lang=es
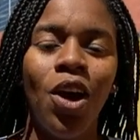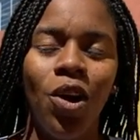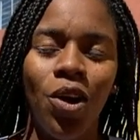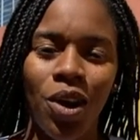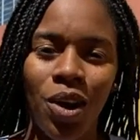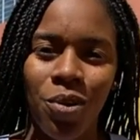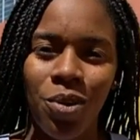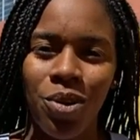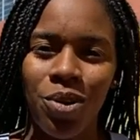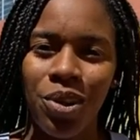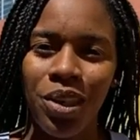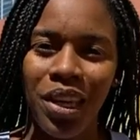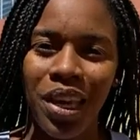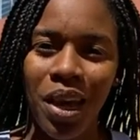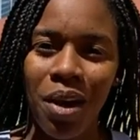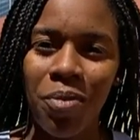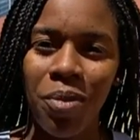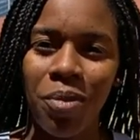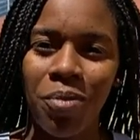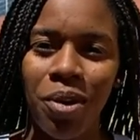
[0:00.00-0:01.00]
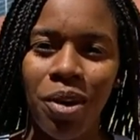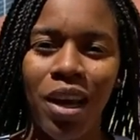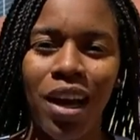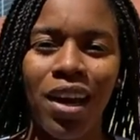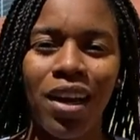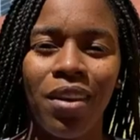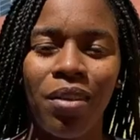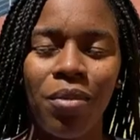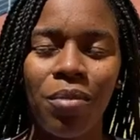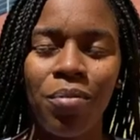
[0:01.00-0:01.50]
Hola, buenos días.
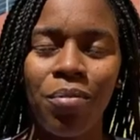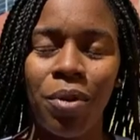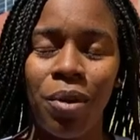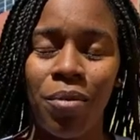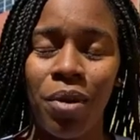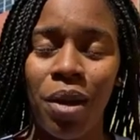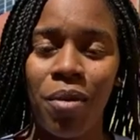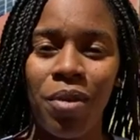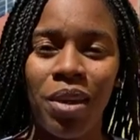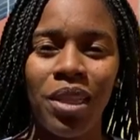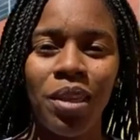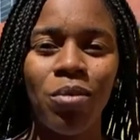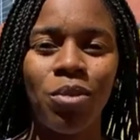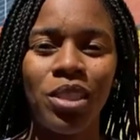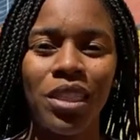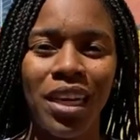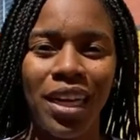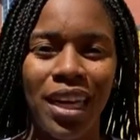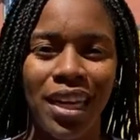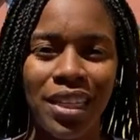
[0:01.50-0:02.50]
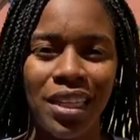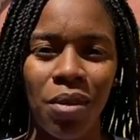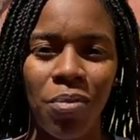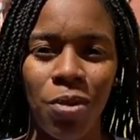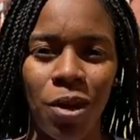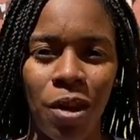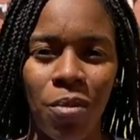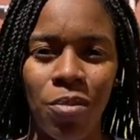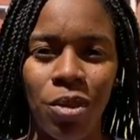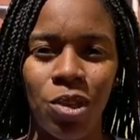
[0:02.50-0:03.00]
Primera, primeramente, muchas gracias
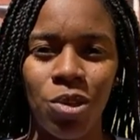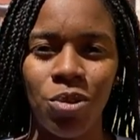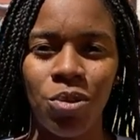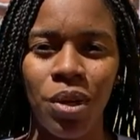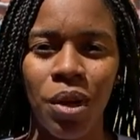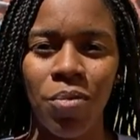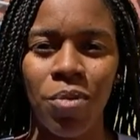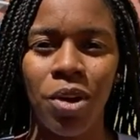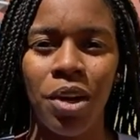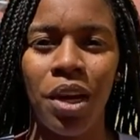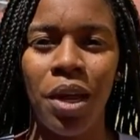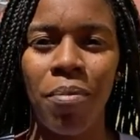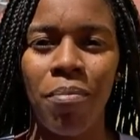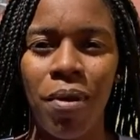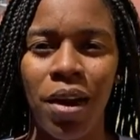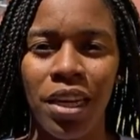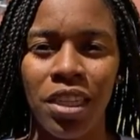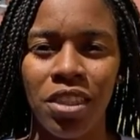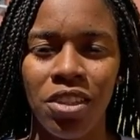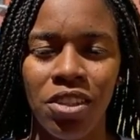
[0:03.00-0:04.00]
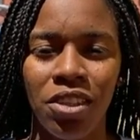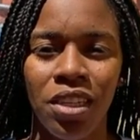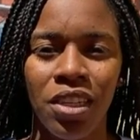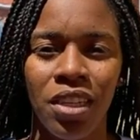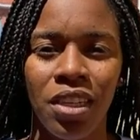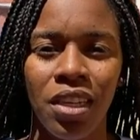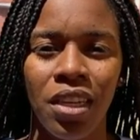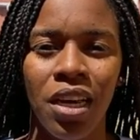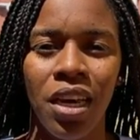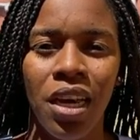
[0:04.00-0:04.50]
por la apertura, por el espacio
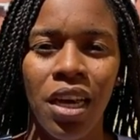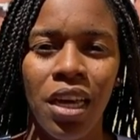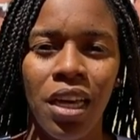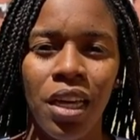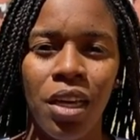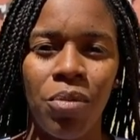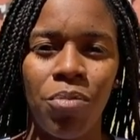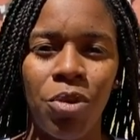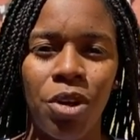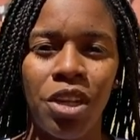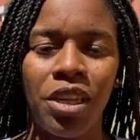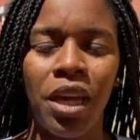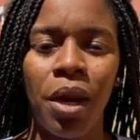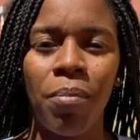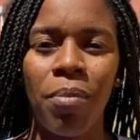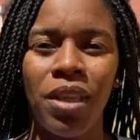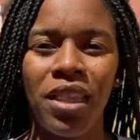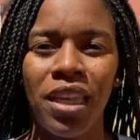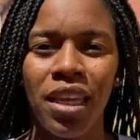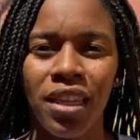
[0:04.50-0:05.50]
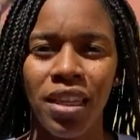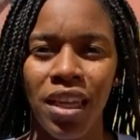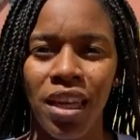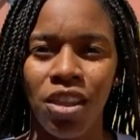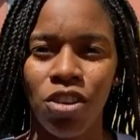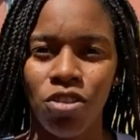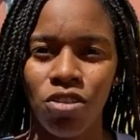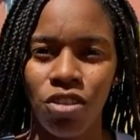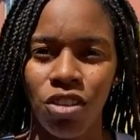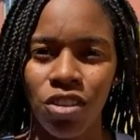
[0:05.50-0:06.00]
y, por estar pendiente
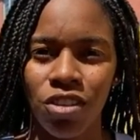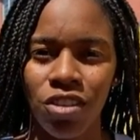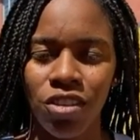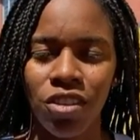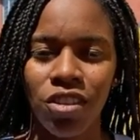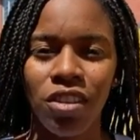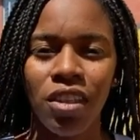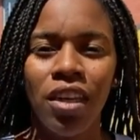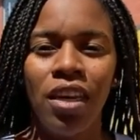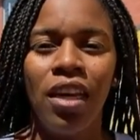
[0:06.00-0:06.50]
de nosotros.